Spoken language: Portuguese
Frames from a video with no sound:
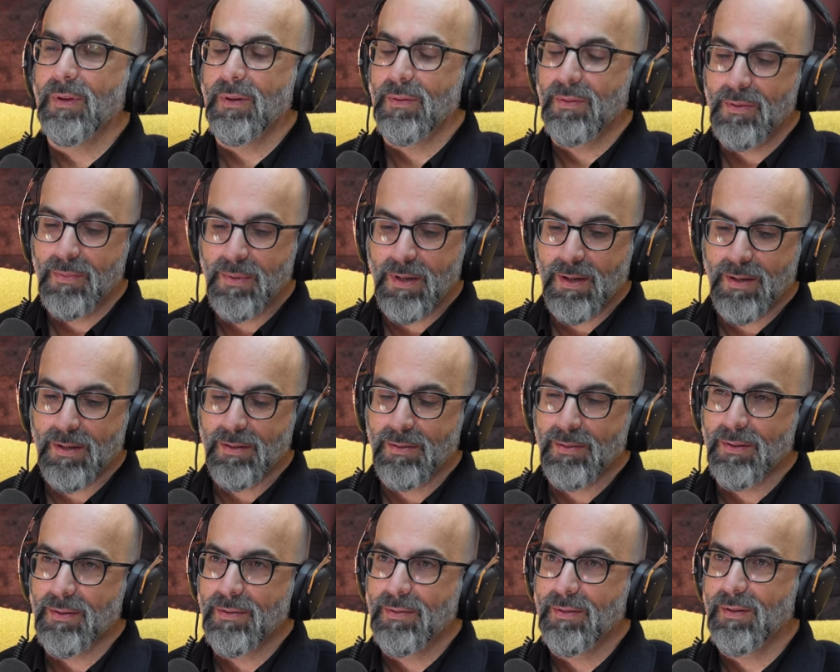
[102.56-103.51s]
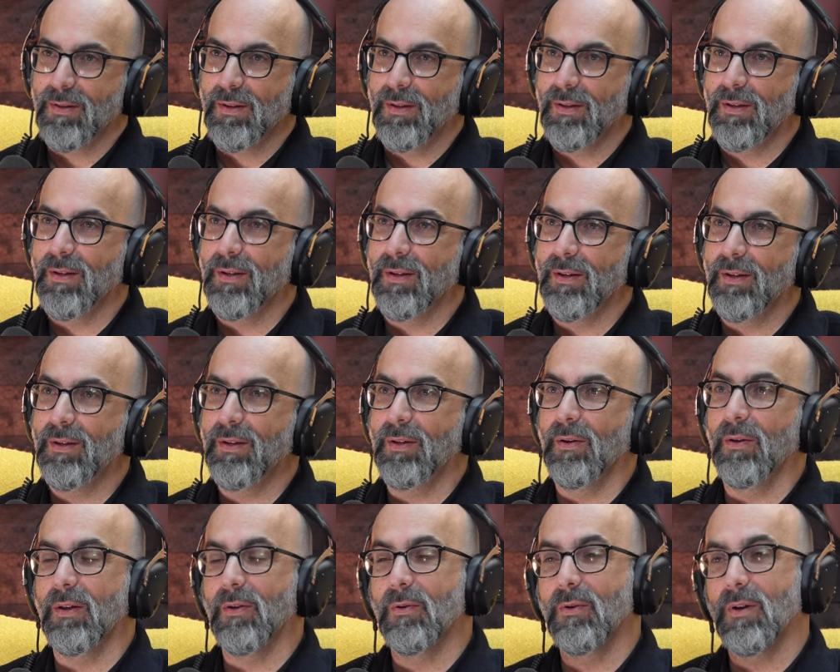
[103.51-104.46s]
Não, obrigado eu. E,
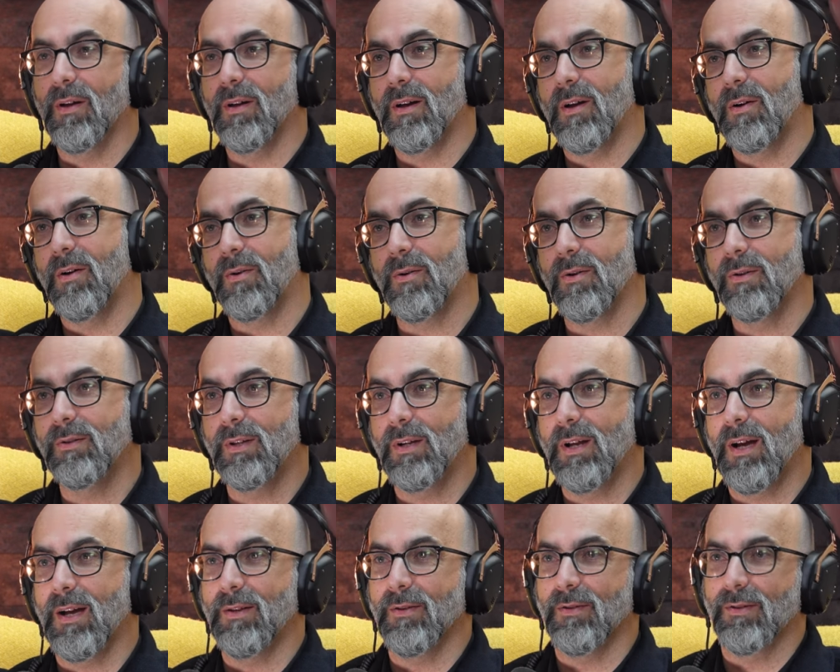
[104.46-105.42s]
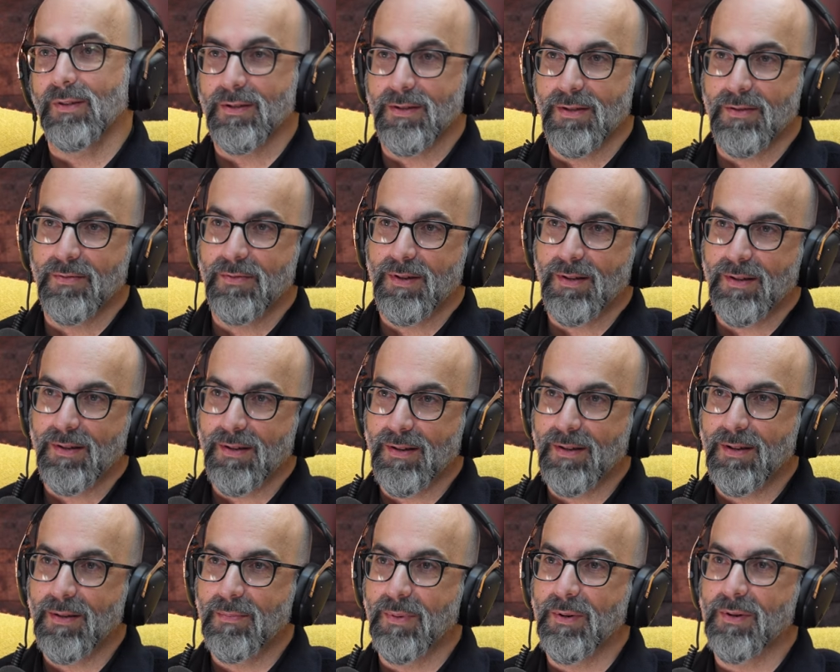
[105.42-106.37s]
e eu, ao contrário, estás a ver
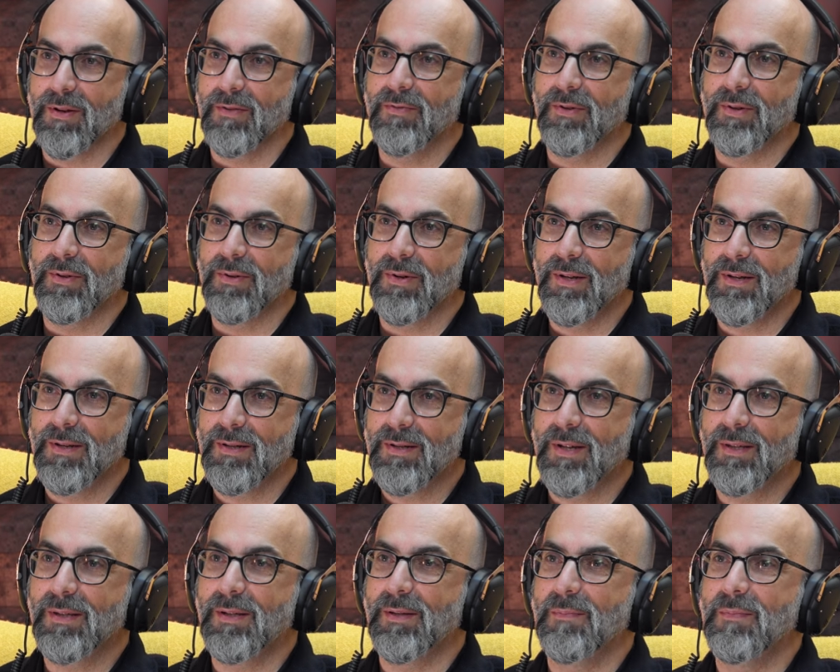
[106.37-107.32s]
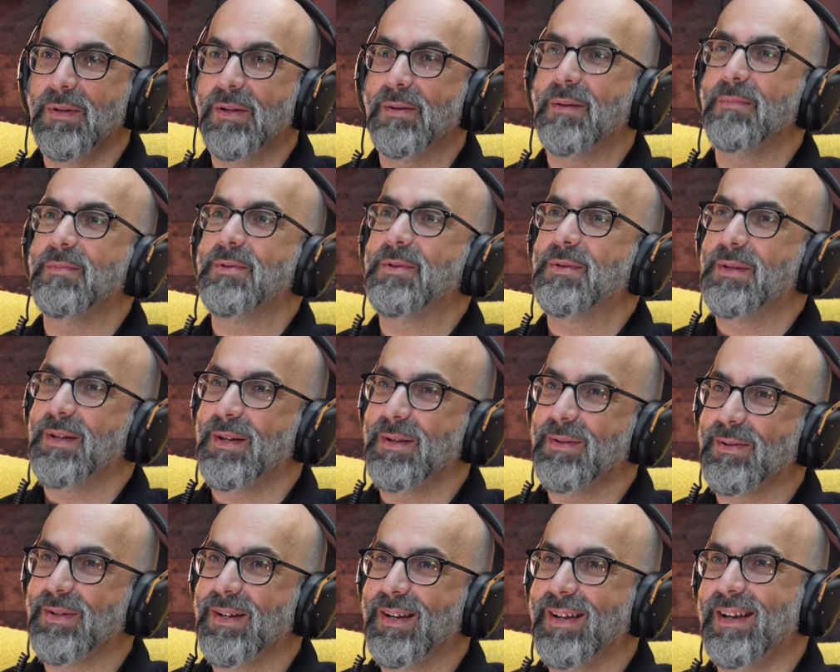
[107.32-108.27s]
a pouca vergonha, já te admiro então, há muitos
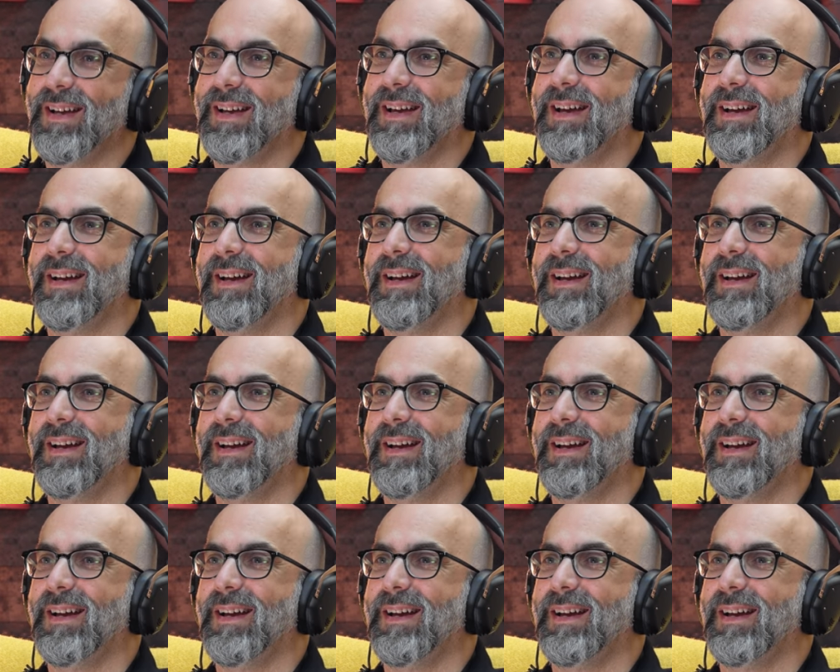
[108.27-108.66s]
anos. É pá, não.